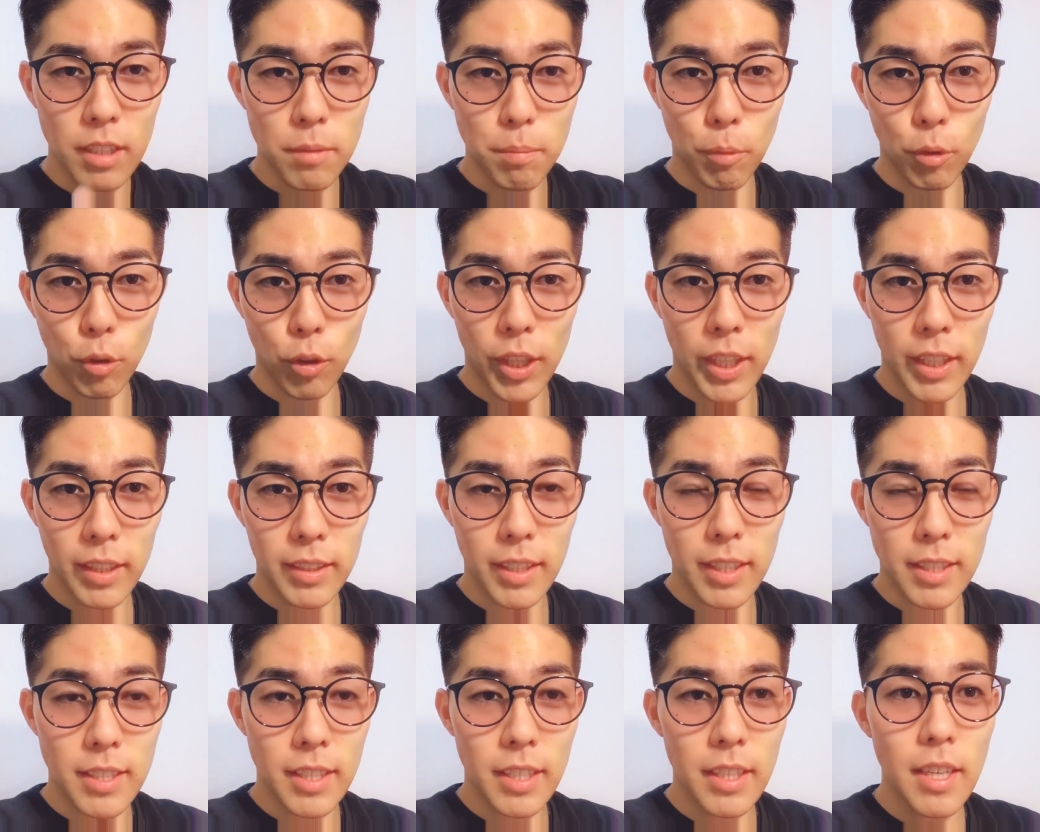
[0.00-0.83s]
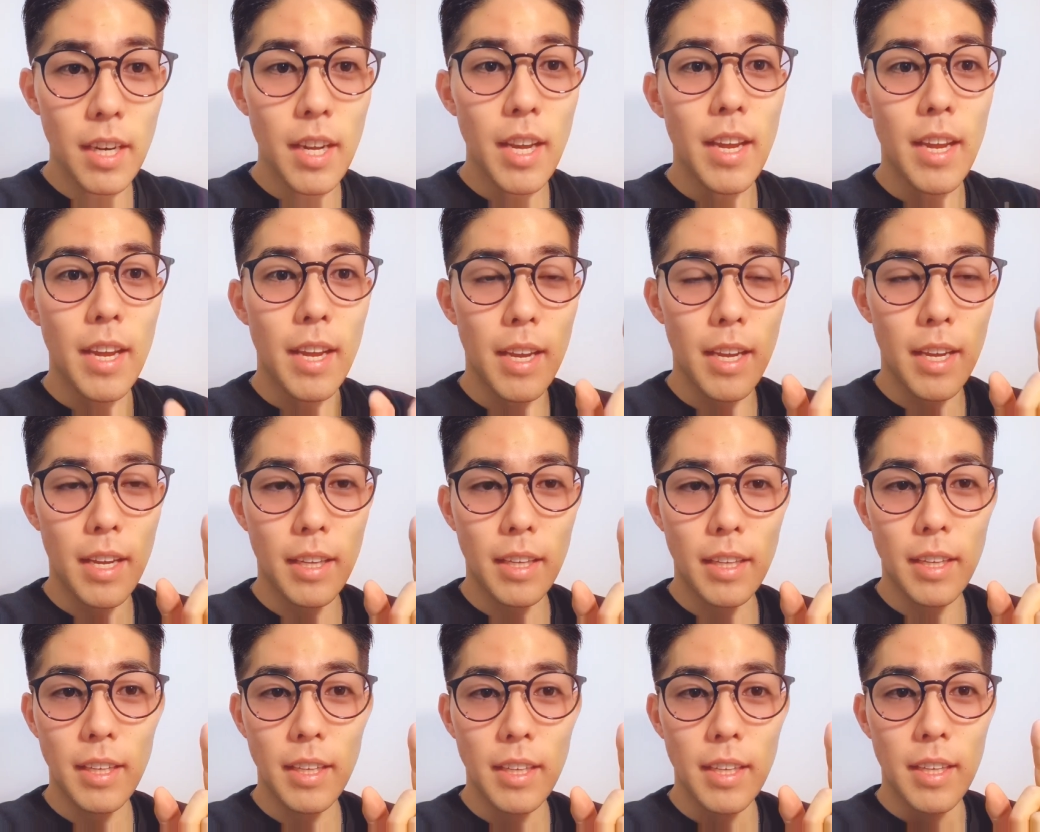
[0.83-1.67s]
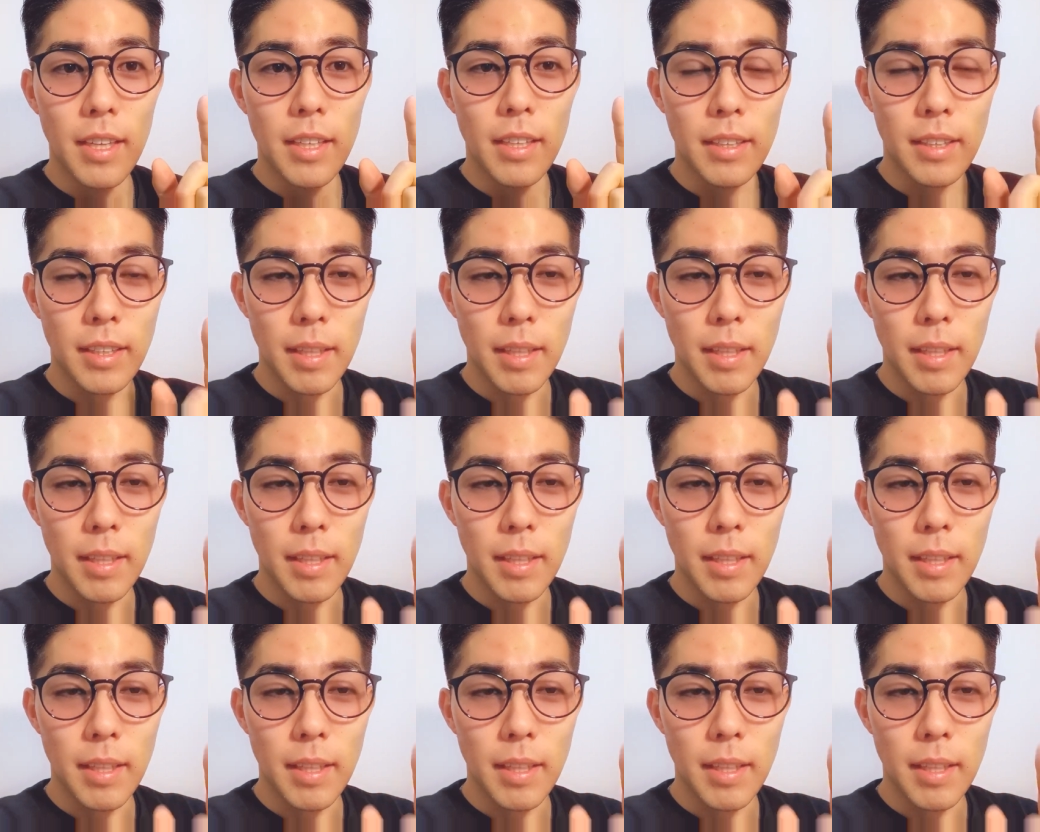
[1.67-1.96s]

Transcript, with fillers: podrían decir, eh,